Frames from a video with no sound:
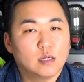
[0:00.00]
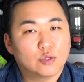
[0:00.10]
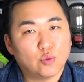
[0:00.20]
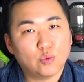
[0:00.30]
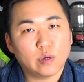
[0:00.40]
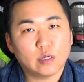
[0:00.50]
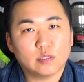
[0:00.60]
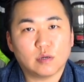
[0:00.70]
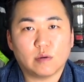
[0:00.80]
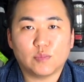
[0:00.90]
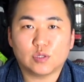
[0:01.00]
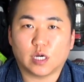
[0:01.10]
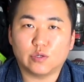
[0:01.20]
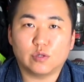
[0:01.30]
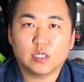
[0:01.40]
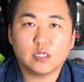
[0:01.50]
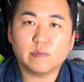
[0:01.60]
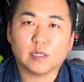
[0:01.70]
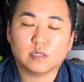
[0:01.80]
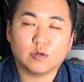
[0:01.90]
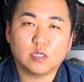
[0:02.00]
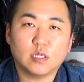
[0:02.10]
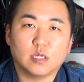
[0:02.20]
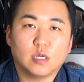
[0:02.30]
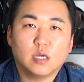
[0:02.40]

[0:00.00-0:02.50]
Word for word: 동호회에서 한번 자료를 찾아봤더니